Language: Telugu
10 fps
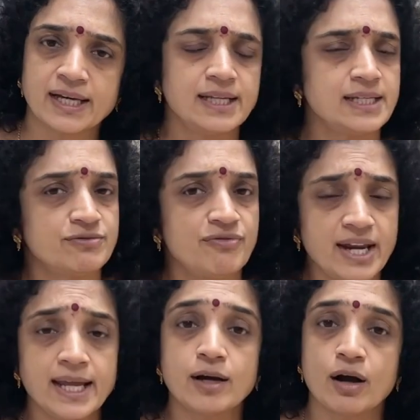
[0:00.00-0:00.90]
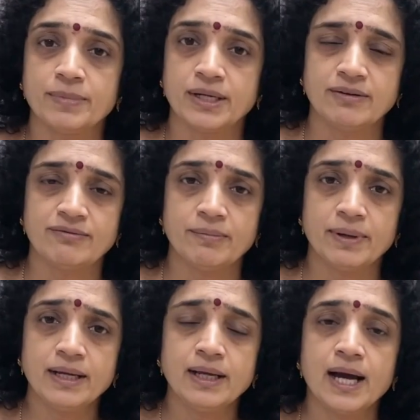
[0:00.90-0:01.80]
అనేది ఈజ్ వెరీ కామన్ ఇన్
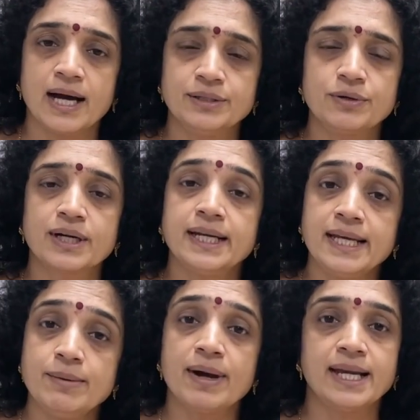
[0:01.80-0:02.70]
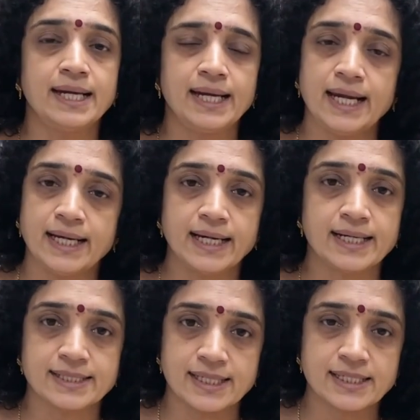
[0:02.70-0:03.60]
విమెన్ అది ఒక డీమైలినేటింగ్
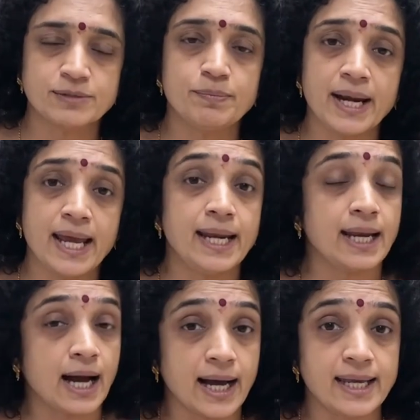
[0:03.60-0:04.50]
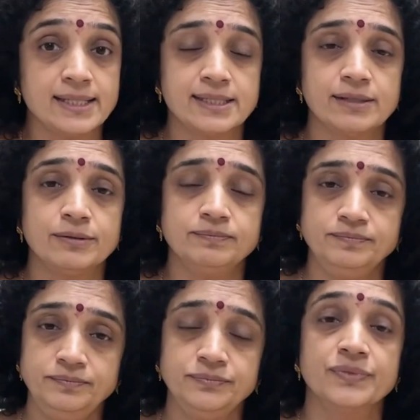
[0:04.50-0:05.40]
డిసీజ్ బ్రెయిన్ ఐస్
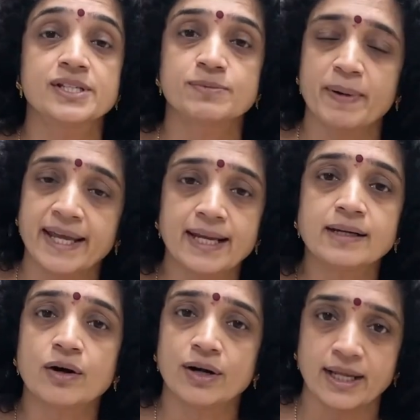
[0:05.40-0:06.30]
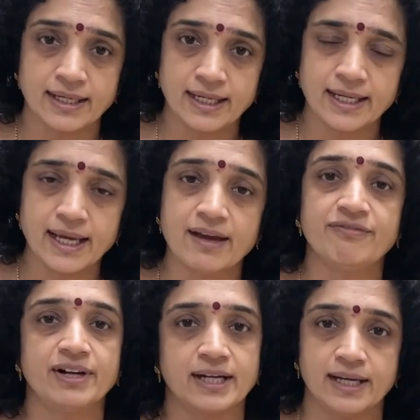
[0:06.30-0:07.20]
స్పైనల్ కార్డ్ అన్నిటికీ
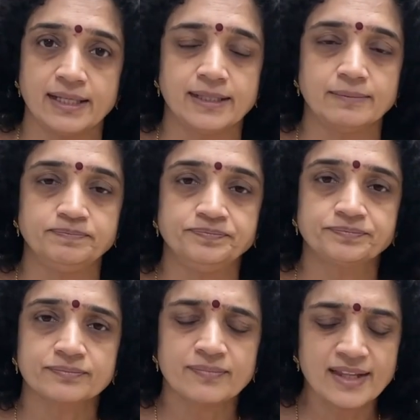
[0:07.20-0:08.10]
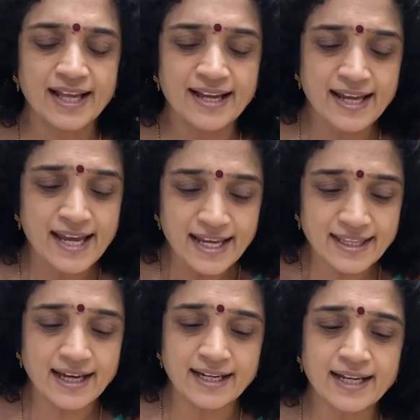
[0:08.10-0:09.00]
ఎఫెక్ట్ అయ్యేది
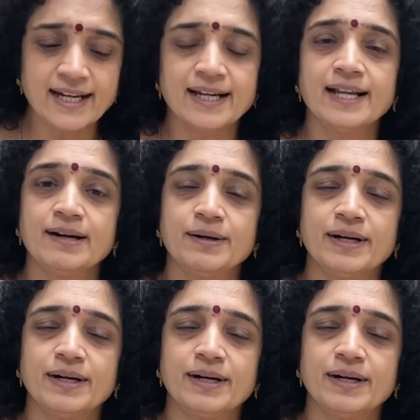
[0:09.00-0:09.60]
ఇదన్నీ ఇట్లా